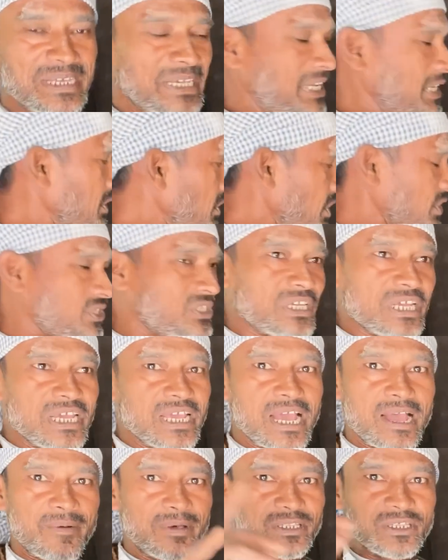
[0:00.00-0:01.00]
ইনি হচ্ছে
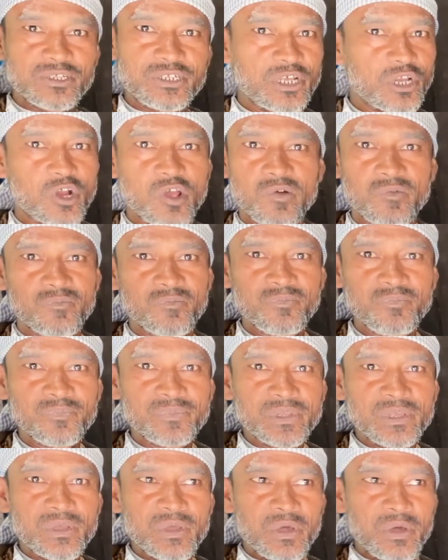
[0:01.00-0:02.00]
আমাদের যেরকম
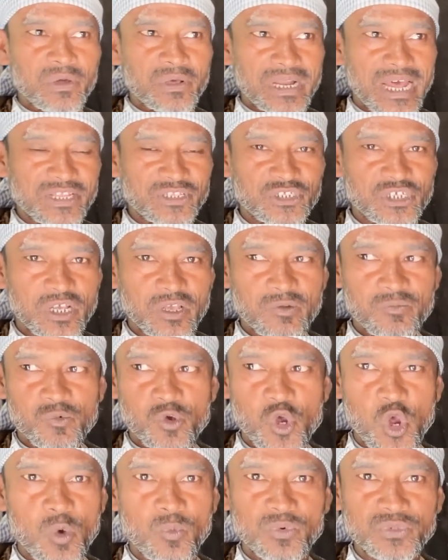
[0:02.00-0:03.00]
রাজ্যের
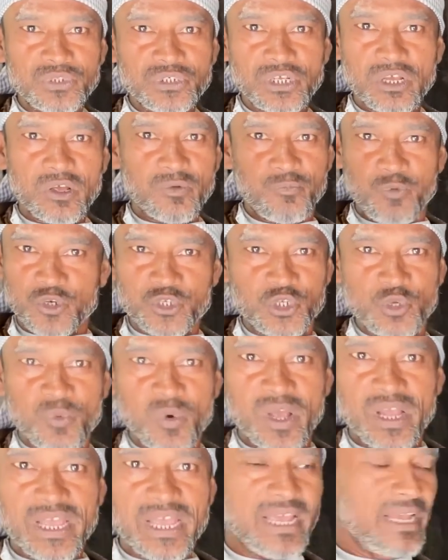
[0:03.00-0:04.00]
মুখ্যমন্ত্রী যেমন
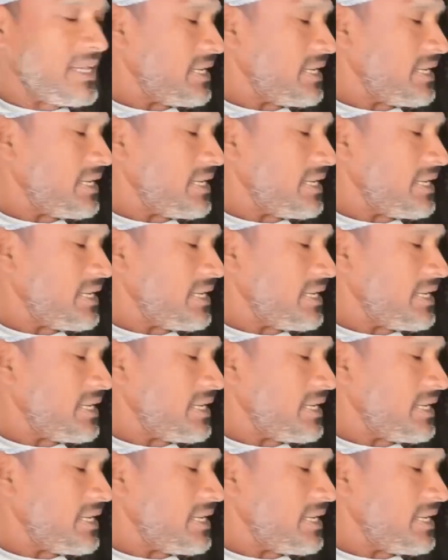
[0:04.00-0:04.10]
পশ্চিমবঙ্গে